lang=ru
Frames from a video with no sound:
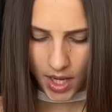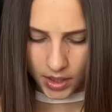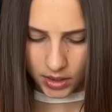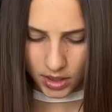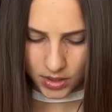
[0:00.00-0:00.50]

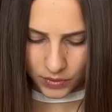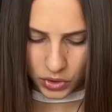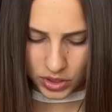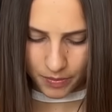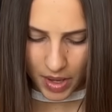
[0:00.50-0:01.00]
Это
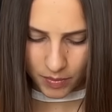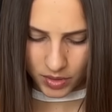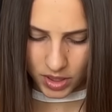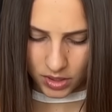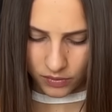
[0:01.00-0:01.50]
95
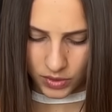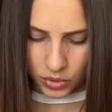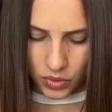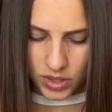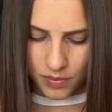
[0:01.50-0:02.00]
5%
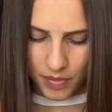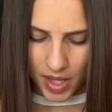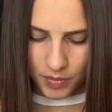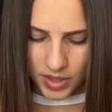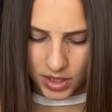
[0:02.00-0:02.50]
вискозы и
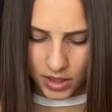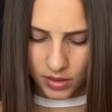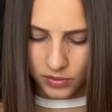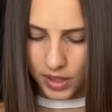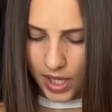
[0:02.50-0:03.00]

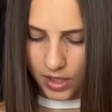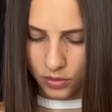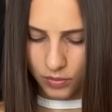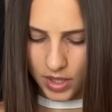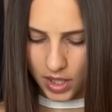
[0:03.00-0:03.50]
5%
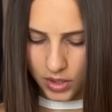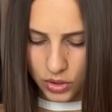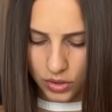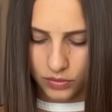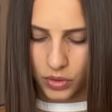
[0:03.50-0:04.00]
лайкра. У меня
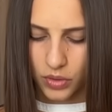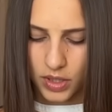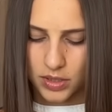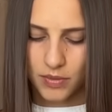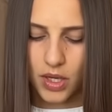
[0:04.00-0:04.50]
42
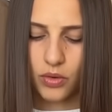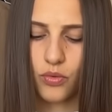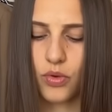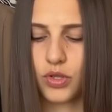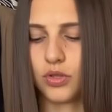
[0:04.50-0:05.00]
размер,
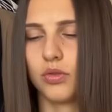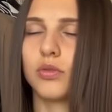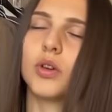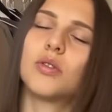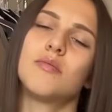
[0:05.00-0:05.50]
очень он такой